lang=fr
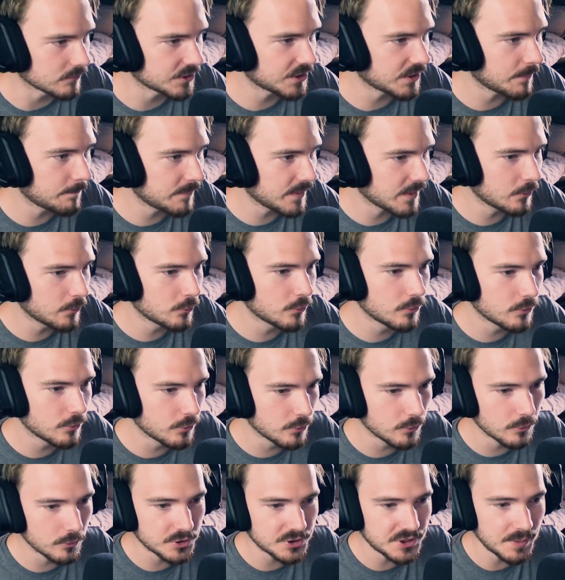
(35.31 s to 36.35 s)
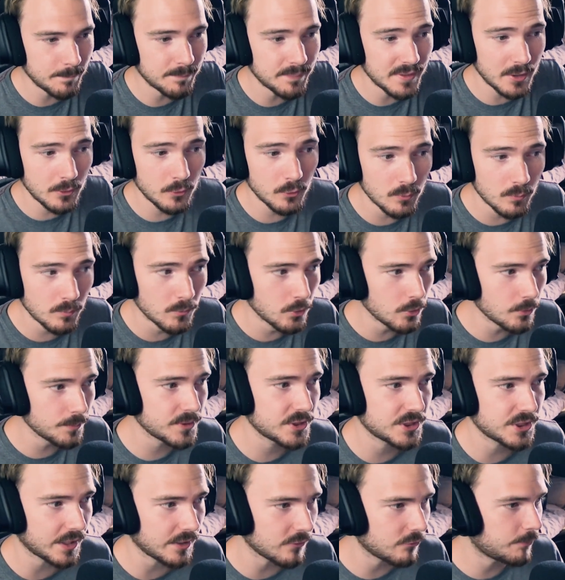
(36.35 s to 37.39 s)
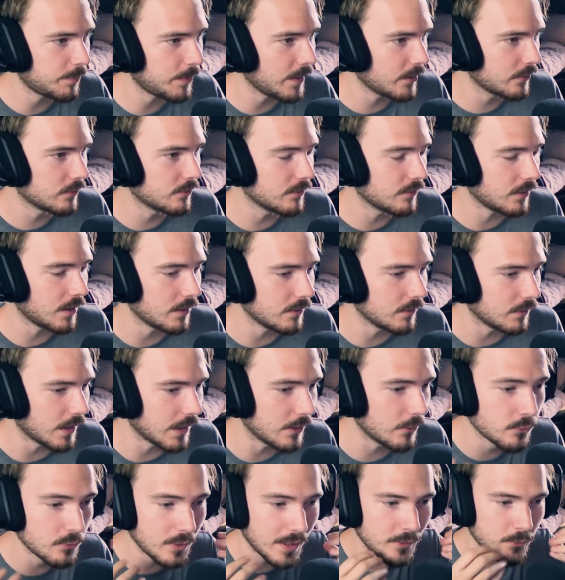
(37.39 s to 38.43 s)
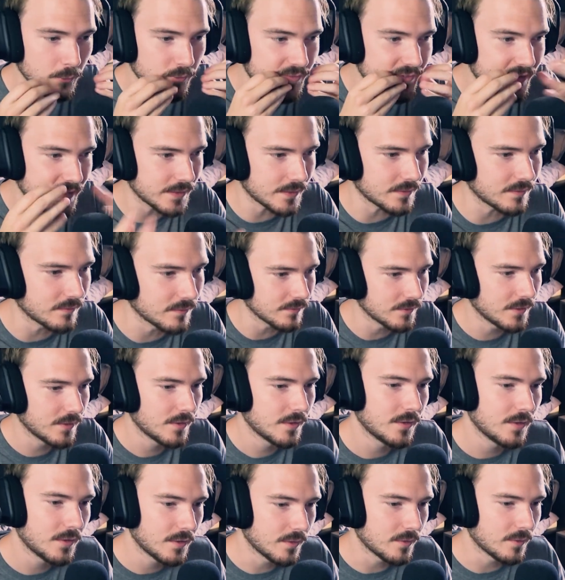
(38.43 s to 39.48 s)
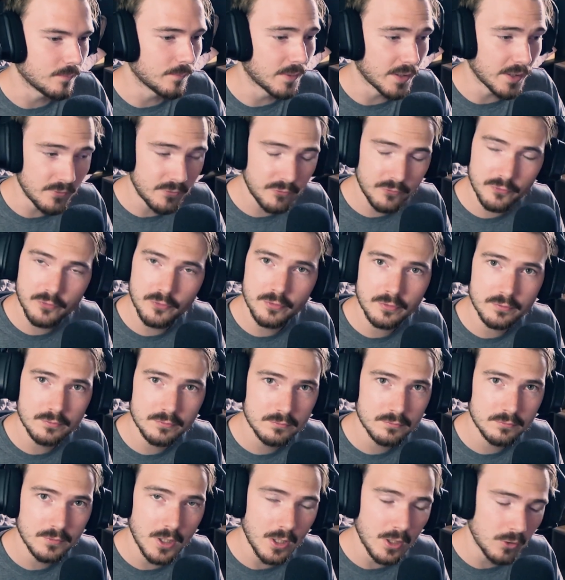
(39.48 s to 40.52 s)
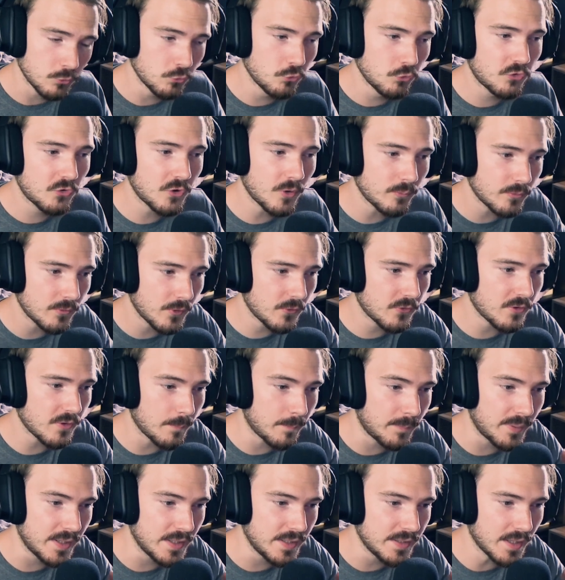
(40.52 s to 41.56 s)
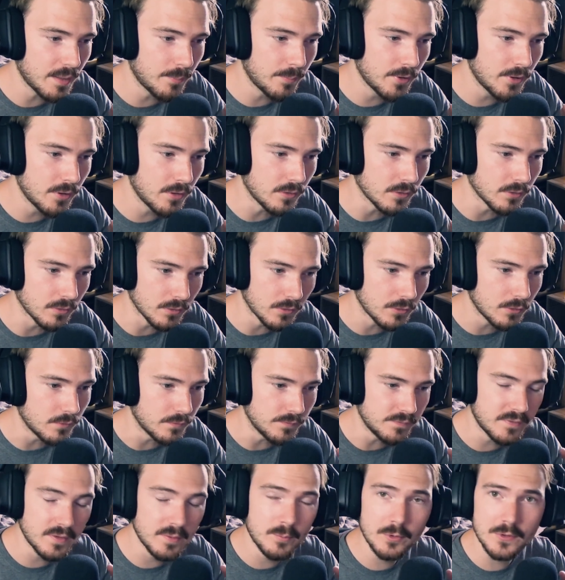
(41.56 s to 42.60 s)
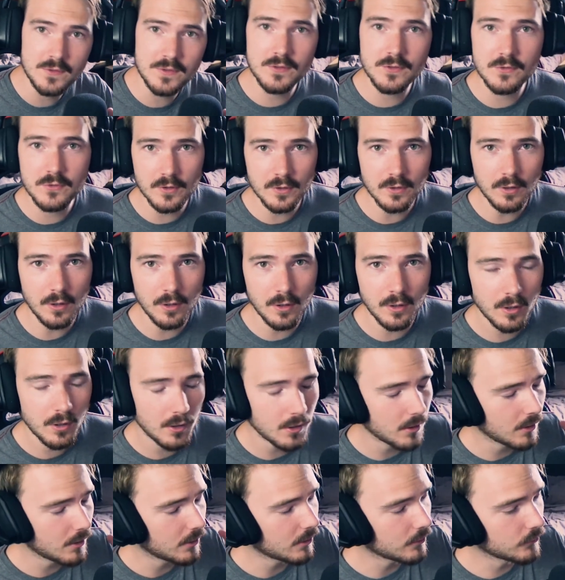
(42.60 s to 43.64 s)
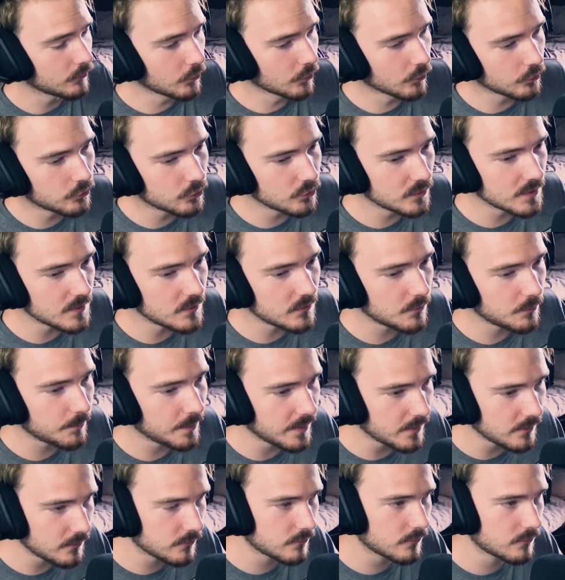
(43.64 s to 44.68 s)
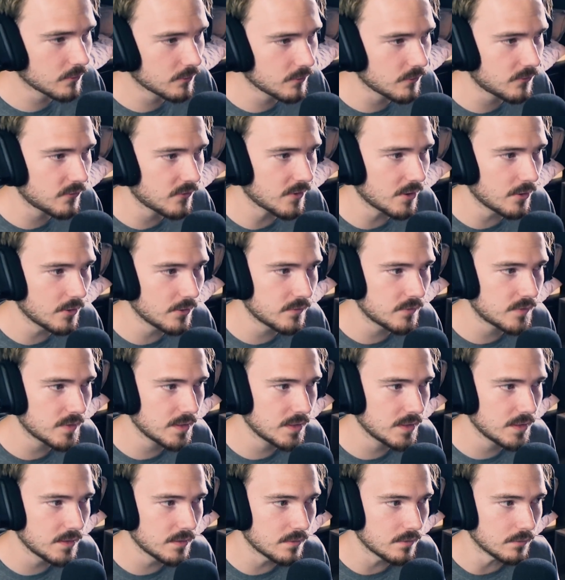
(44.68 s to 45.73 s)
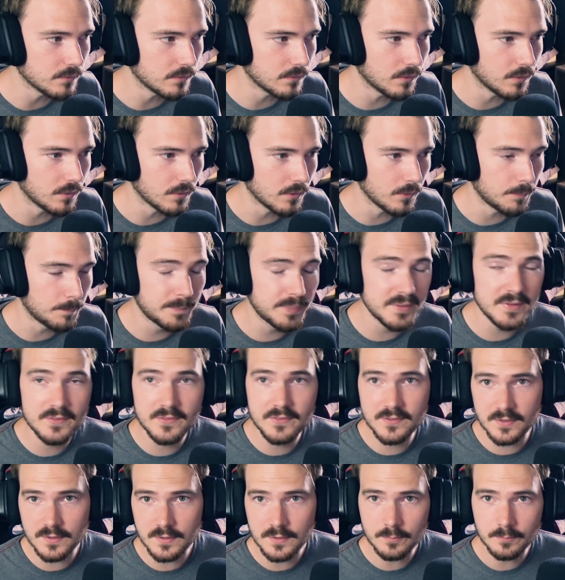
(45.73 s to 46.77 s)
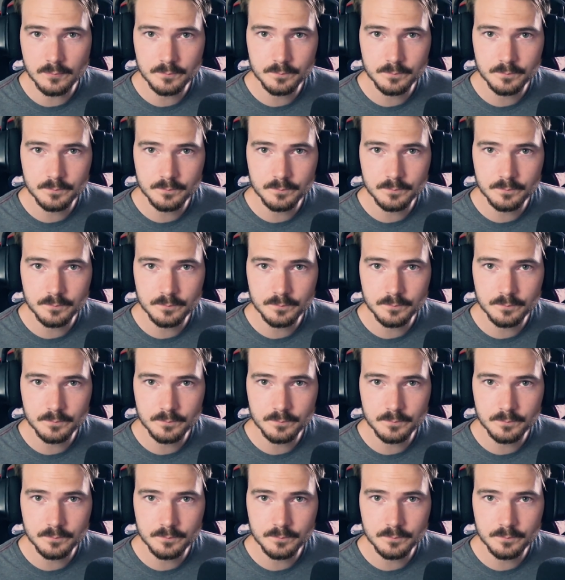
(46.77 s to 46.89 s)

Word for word: J'aime bien le, j'aime bien le mot, mais j'arrive pas à, le, dire. Bref, nous sommes dans un playable démotiseur. Donc une espèce de Silent Hill euh, Pity.